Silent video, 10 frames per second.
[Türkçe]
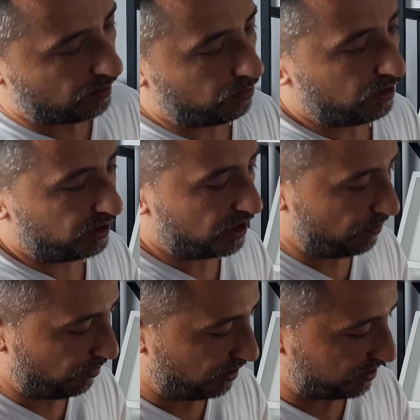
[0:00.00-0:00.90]
Buraya da
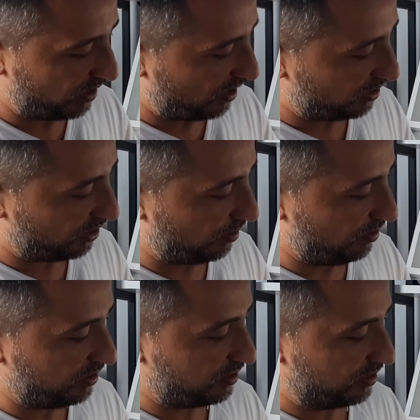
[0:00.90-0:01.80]
gimbal'ınızı
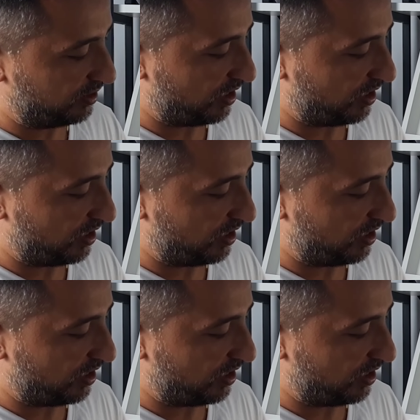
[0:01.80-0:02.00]
yerleştirebilirsiniz.